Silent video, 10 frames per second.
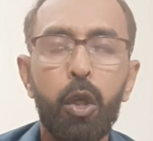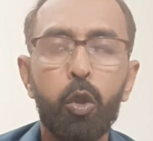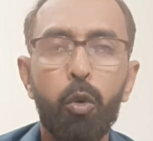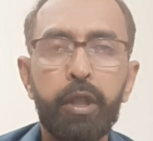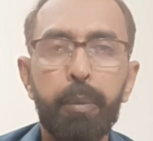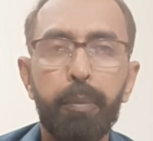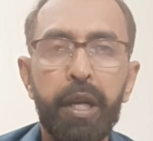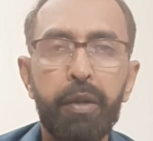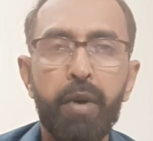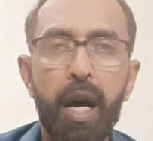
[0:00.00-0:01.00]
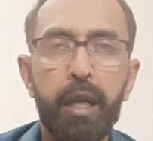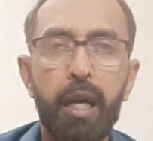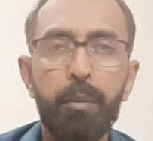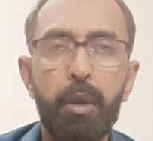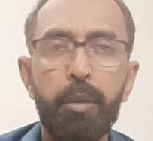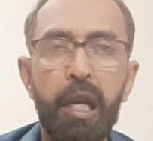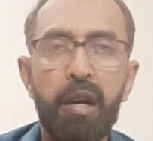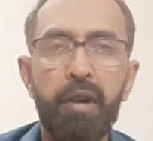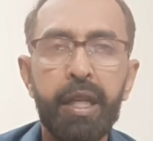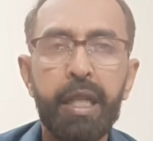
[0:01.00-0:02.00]
तो ये परिवार कभी भी
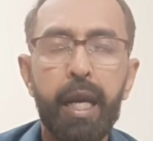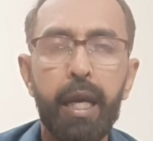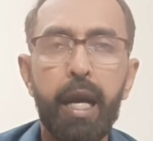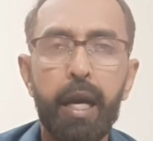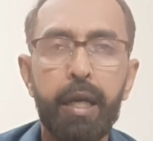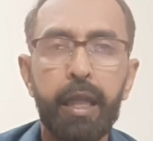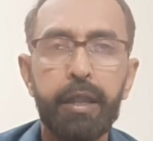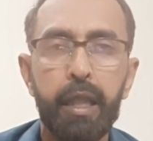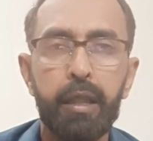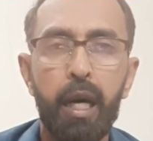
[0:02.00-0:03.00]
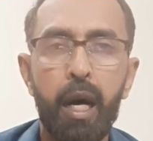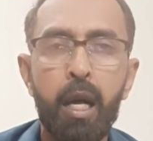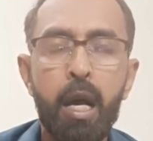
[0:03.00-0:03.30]
लवनिया के घर ना जाता